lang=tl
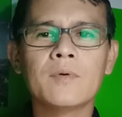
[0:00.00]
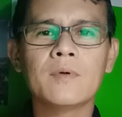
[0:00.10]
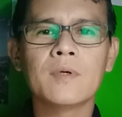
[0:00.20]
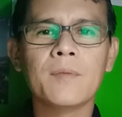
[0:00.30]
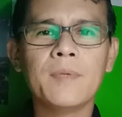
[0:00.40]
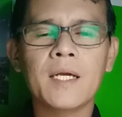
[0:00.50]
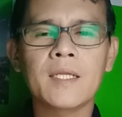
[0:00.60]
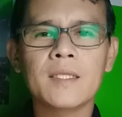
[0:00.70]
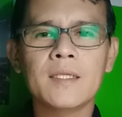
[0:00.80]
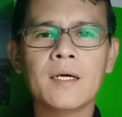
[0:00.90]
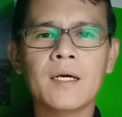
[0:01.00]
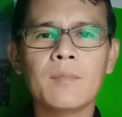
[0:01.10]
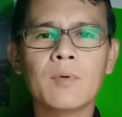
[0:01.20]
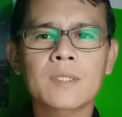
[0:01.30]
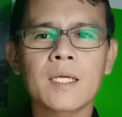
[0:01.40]
gabi natin na
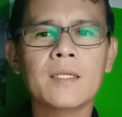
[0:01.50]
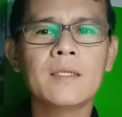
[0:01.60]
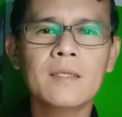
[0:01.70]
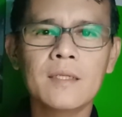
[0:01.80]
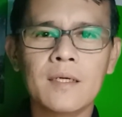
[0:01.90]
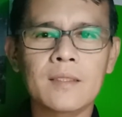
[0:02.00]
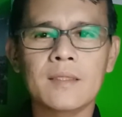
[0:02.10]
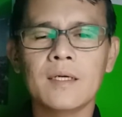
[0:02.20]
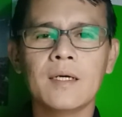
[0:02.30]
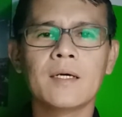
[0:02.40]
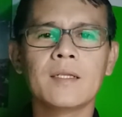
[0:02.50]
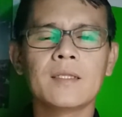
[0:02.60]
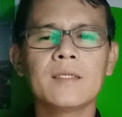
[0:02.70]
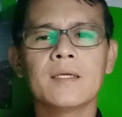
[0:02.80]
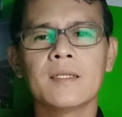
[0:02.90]
buksan at uh,
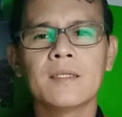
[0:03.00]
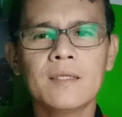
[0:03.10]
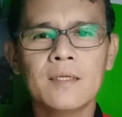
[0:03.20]
natingnan.